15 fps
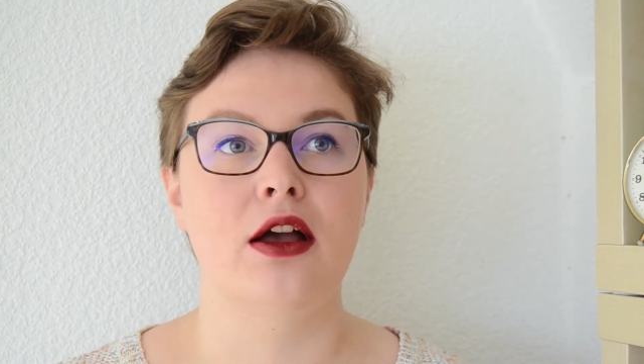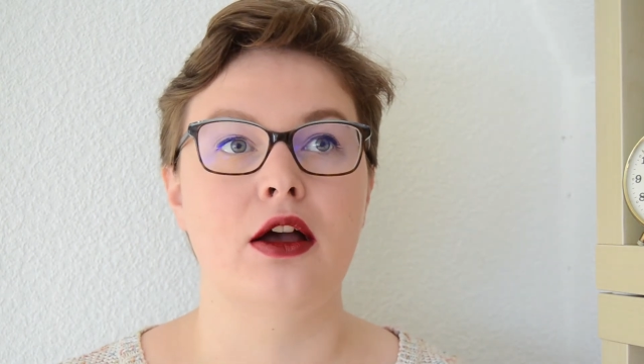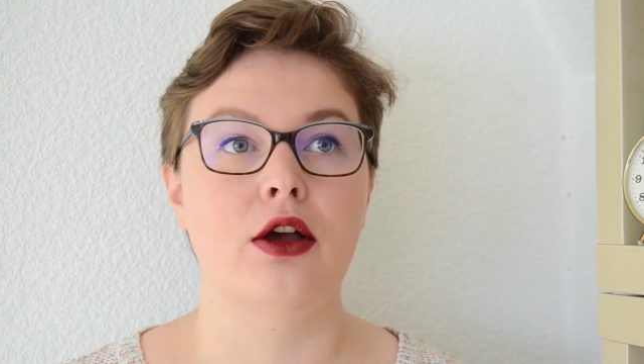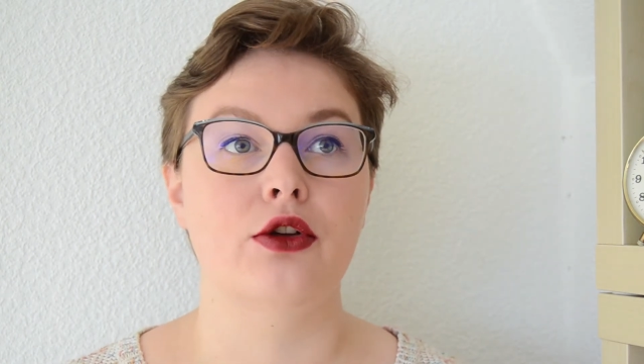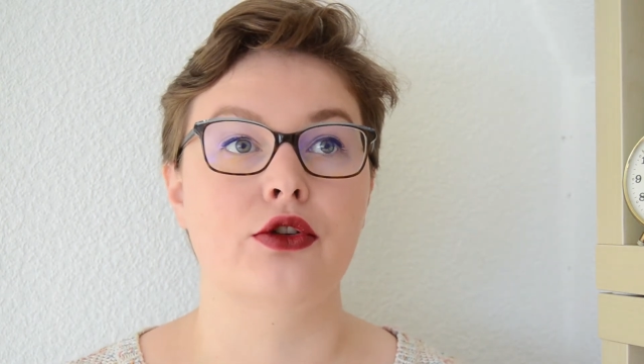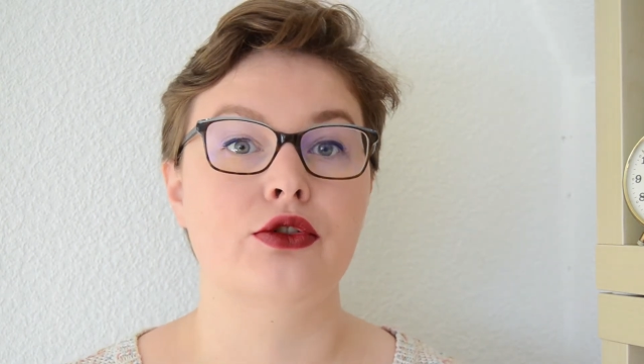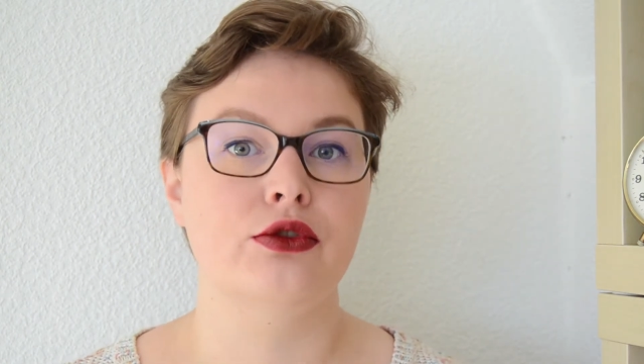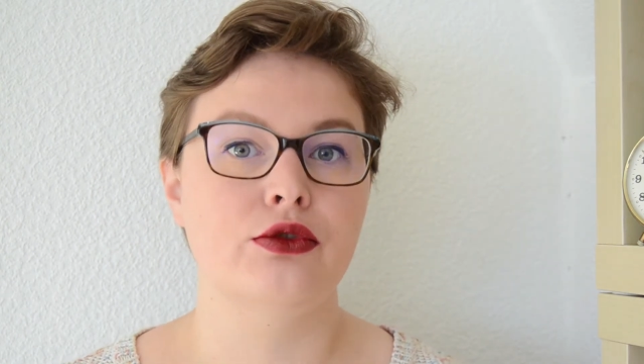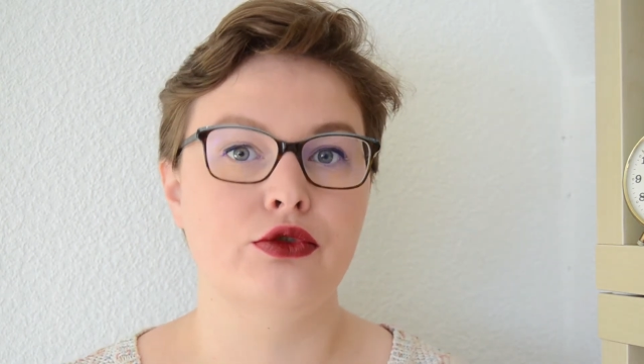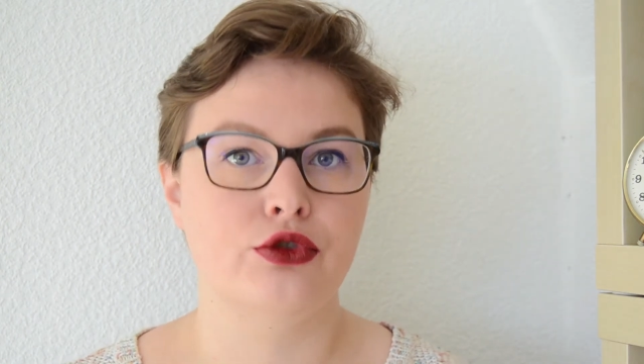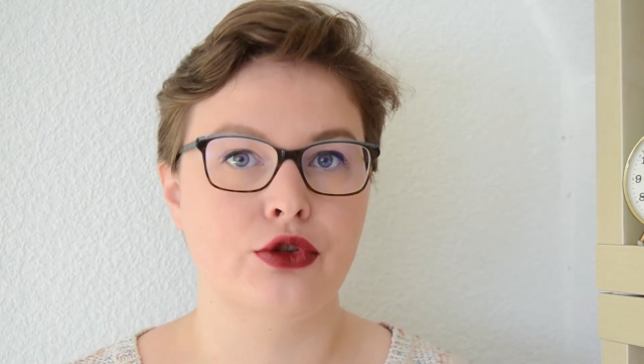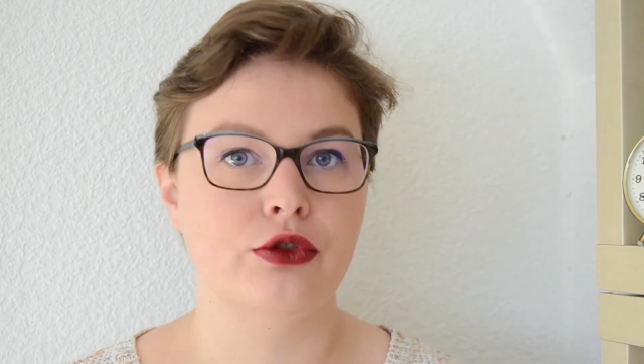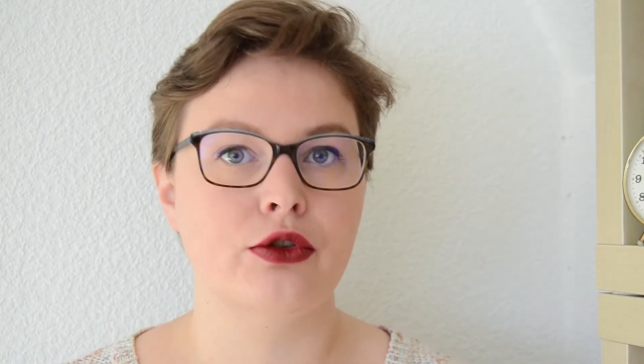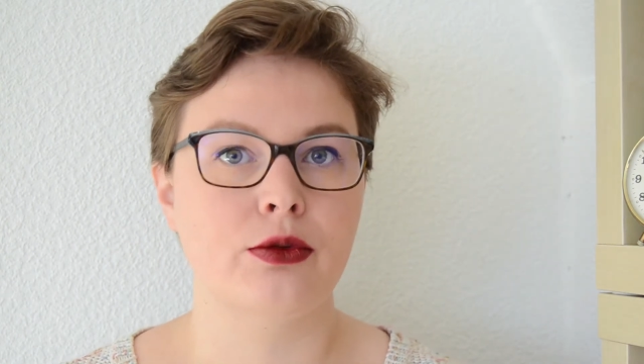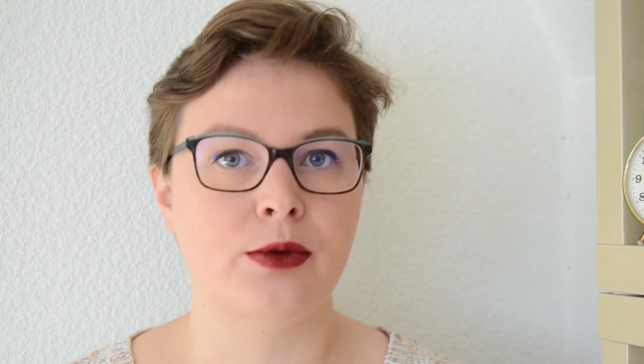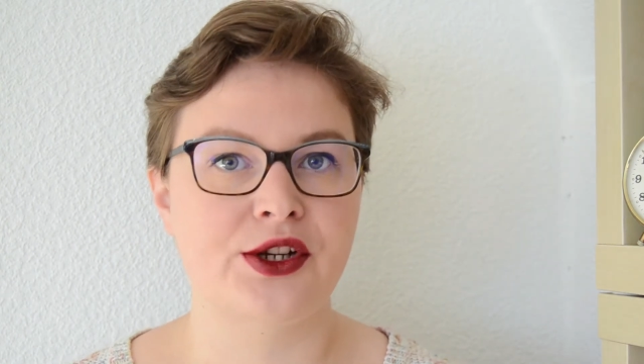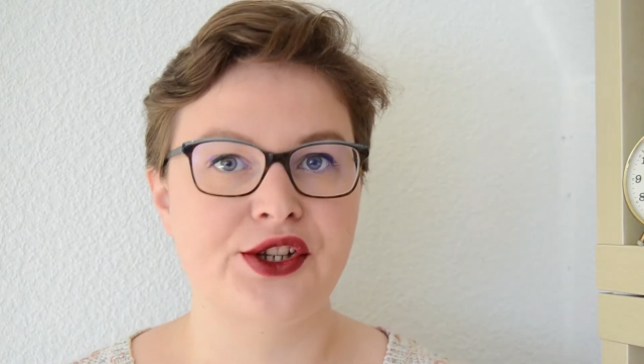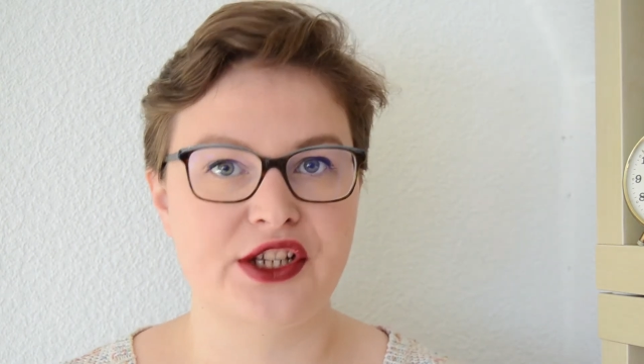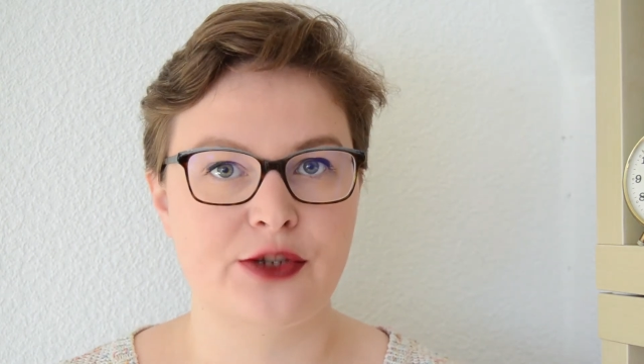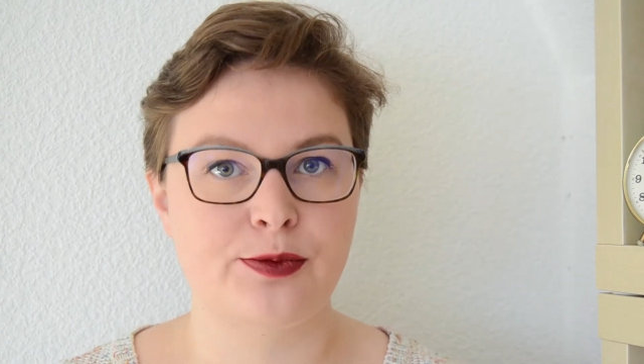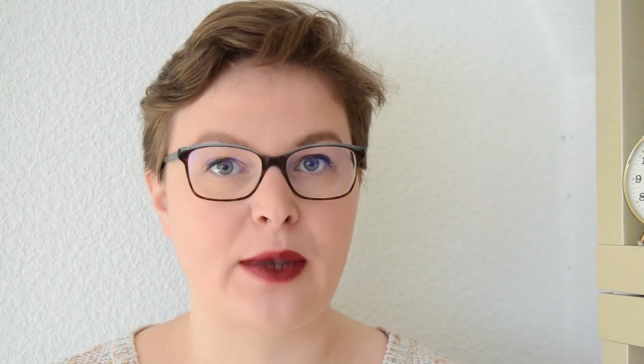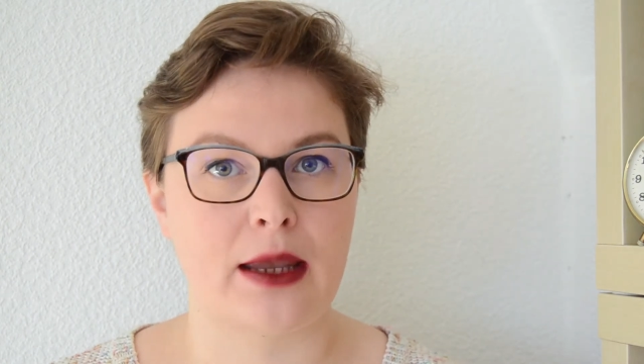Euh, une chose que moi
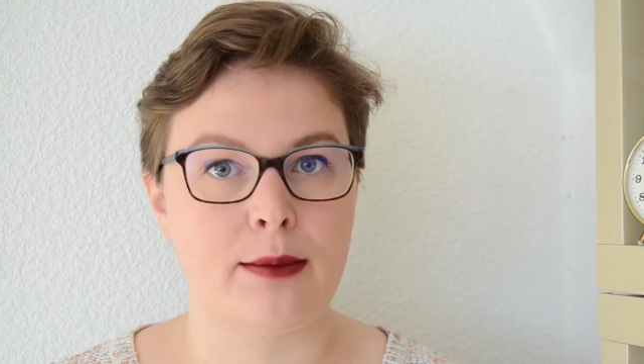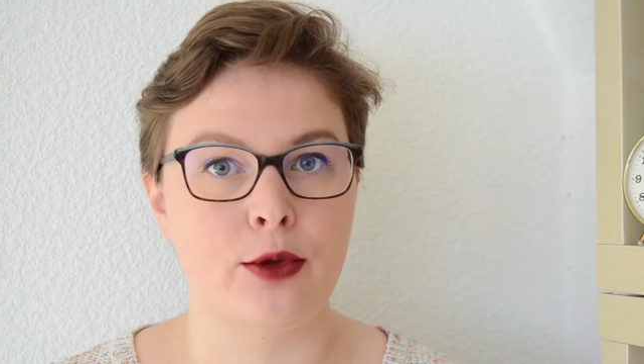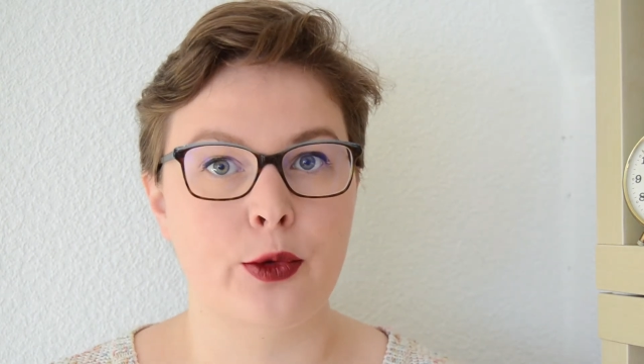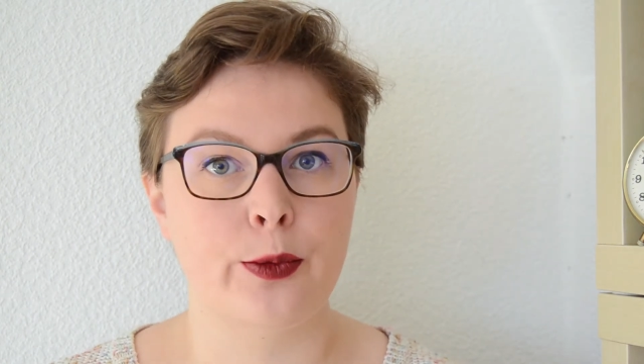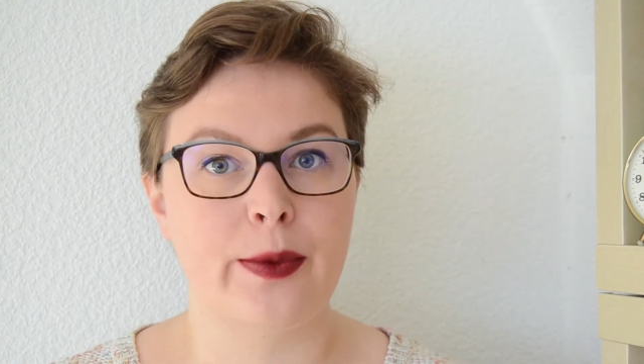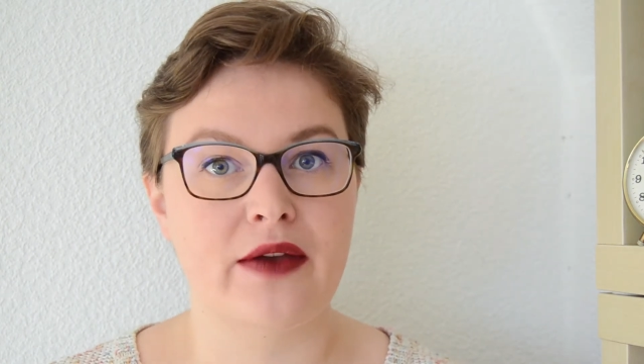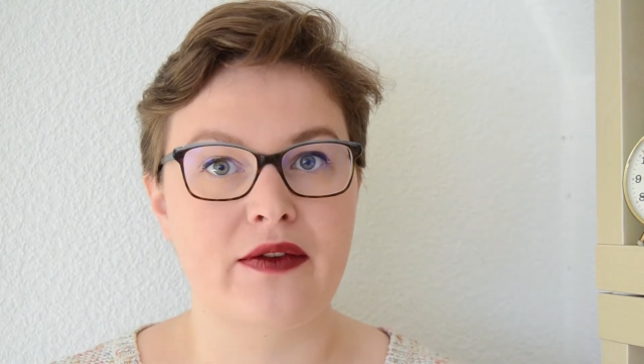j'expérimente